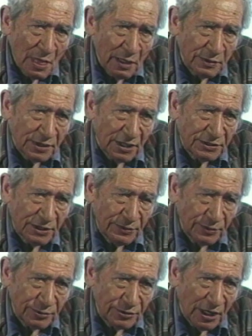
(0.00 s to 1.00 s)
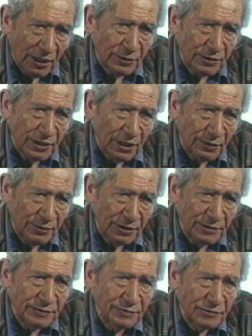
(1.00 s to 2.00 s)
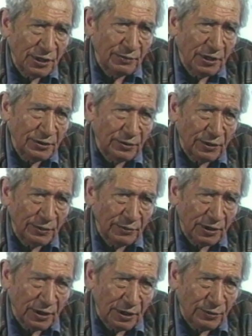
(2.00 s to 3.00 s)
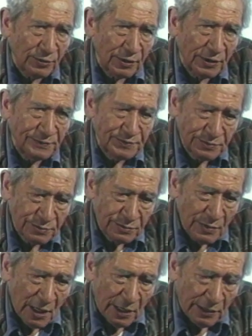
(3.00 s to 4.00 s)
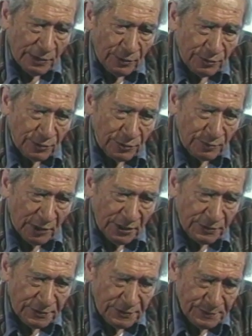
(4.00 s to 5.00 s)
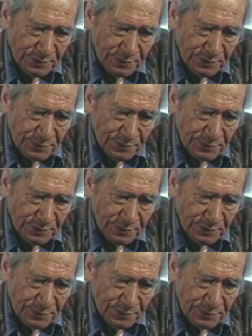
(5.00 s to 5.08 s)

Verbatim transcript: está siendo usado cada vez en mayor envergadura en otros países.